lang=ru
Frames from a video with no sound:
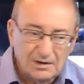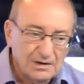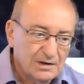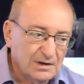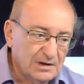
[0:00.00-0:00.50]

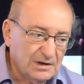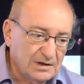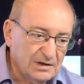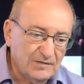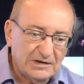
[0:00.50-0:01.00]

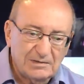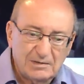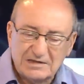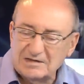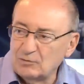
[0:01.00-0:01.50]
э, в этом
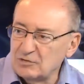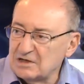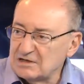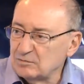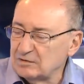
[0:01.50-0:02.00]
активно
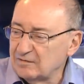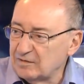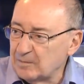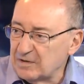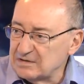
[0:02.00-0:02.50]
участвуют
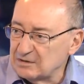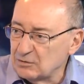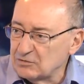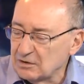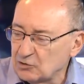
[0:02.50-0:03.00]
европейцы
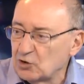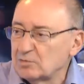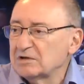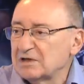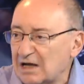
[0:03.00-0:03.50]
тоже, которым
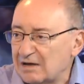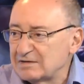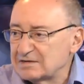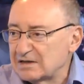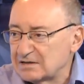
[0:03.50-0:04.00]
не
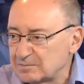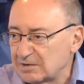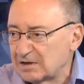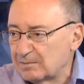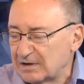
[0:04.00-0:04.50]
нравится
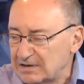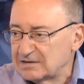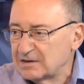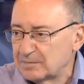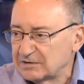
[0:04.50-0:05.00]
смена
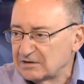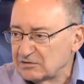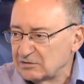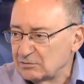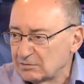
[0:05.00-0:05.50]
политики по
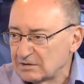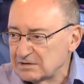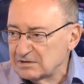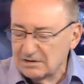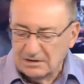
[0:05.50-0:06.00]
отношению к
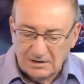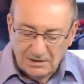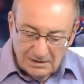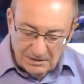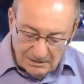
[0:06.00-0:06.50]
России
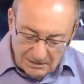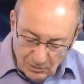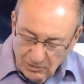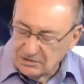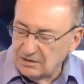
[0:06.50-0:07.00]

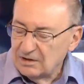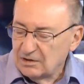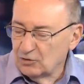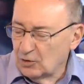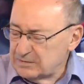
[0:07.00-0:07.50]
тоже.
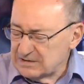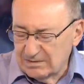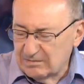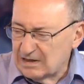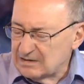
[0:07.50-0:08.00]
Но общий
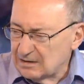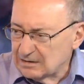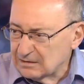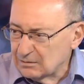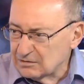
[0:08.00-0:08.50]
знаменатель
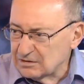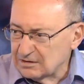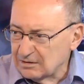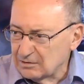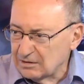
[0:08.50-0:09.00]
это тоже.
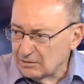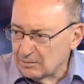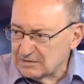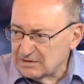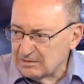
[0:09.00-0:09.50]
Это, это
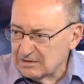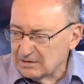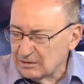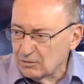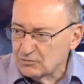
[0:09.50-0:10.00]
общий знаменатель
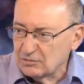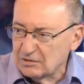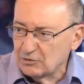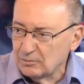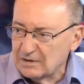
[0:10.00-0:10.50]
такой, что
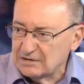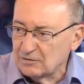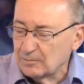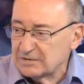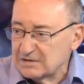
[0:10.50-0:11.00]
надо убрать
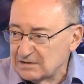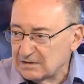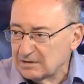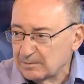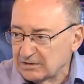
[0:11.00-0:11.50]
этого
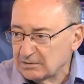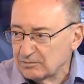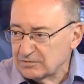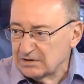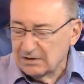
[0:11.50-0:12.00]
президента, поэтому
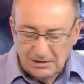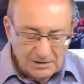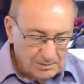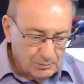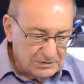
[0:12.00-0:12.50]
все
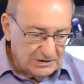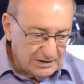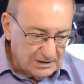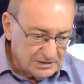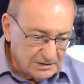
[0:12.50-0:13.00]
пути
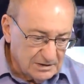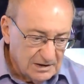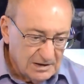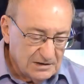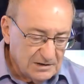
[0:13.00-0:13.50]
хороши.
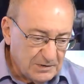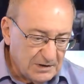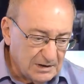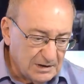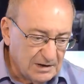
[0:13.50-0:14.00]
Теперь
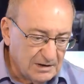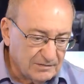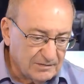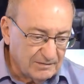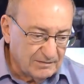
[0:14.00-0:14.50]
э,
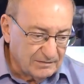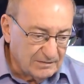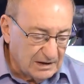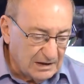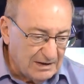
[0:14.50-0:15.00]

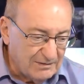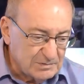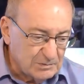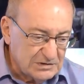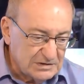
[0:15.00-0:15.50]
вторая
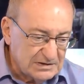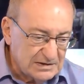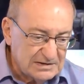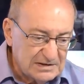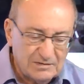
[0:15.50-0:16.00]
возможность, это,
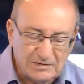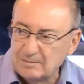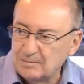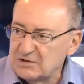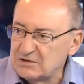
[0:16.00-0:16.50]
естественно,
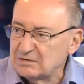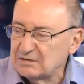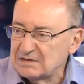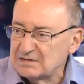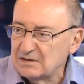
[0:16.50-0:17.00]
импичмент,
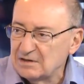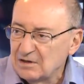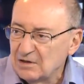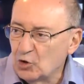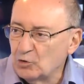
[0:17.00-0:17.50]
если
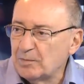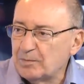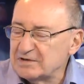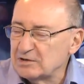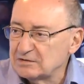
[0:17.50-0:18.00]
он
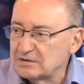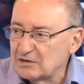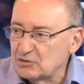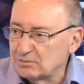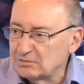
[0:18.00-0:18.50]
попадется на
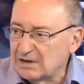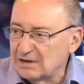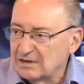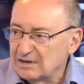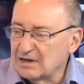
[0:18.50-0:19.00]
чем-то
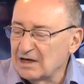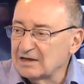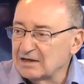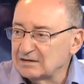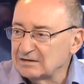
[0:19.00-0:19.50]

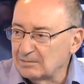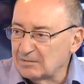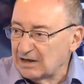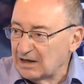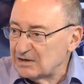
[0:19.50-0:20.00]
конкретном,
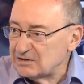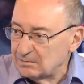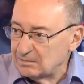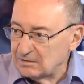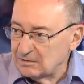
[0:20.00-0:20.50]
горячем,
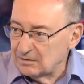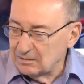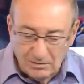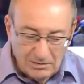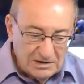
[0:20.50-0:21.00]

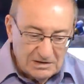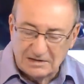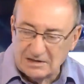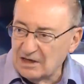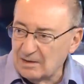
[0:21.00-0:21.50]

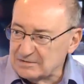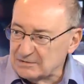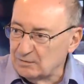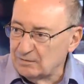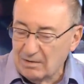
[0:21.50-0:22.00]
юридически
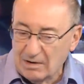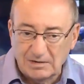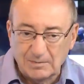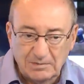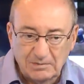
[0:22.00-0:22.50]
необоснованном.
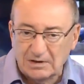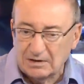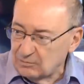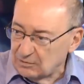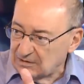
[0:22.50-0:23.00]

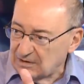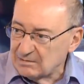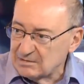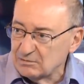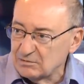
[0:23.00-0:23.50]
например, вот в
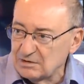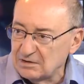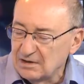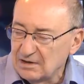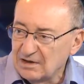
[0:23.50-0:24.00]
данном случае
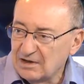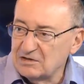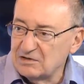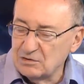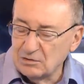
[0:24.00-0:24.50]

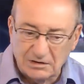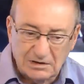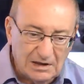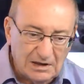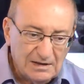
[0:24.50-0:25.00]
речь идет
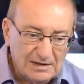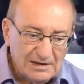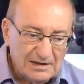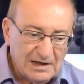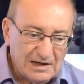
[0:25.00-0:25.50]
о,
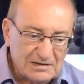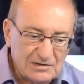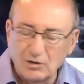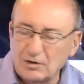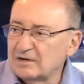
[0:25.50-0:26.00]
о
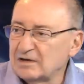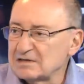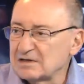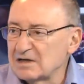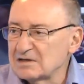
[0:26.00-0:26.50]
сговоре,
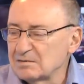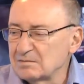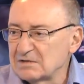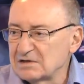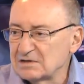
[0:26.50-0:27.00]

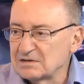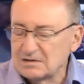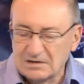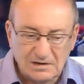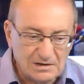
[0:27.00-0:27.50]
скажем,
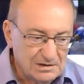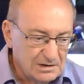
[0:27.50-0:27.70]
с э,